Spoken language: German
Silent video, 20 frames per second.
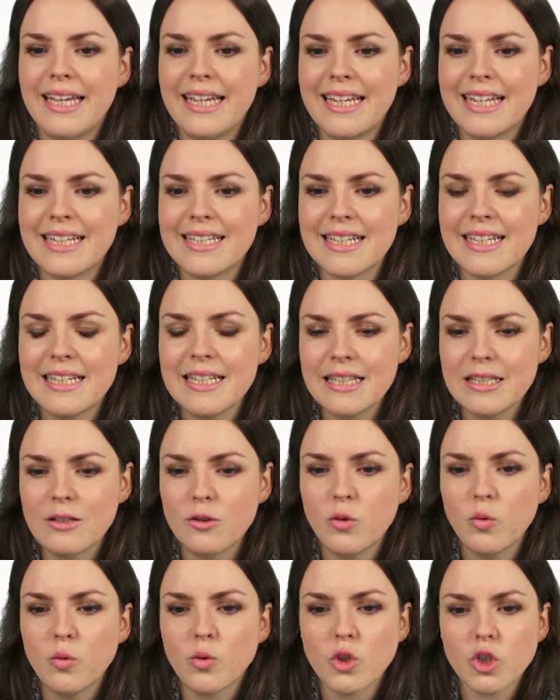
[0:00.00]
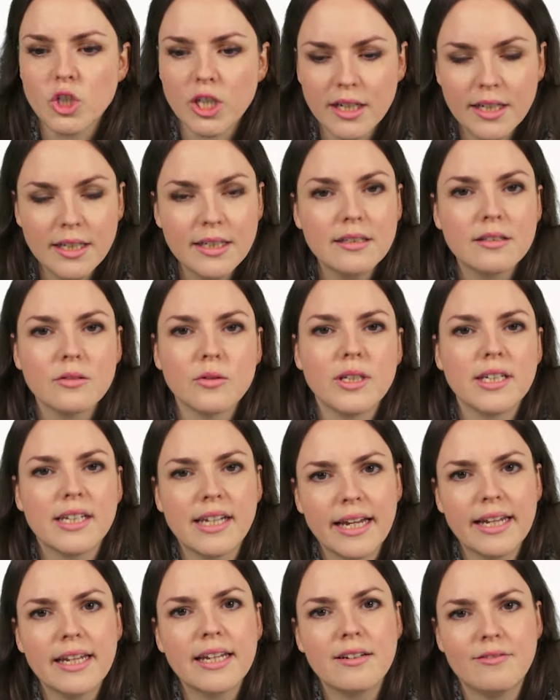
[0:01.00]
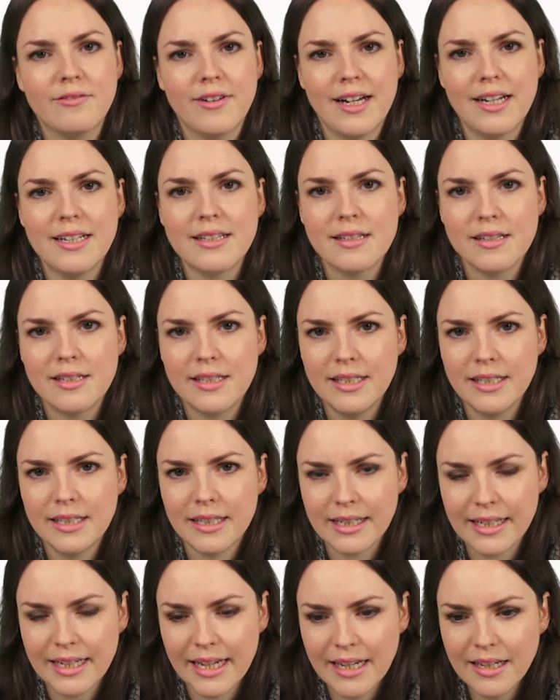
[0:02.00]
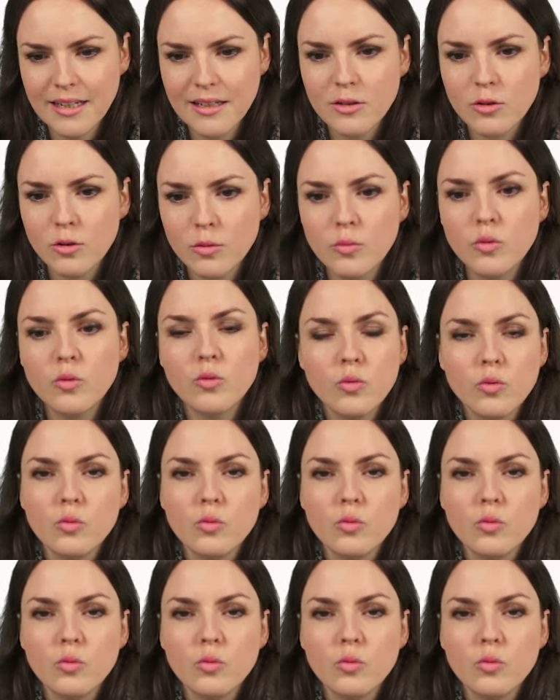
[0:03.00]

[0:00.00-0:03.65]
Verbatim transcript: Jetzt ist u' so die gängige Weise, die ihr kennt, um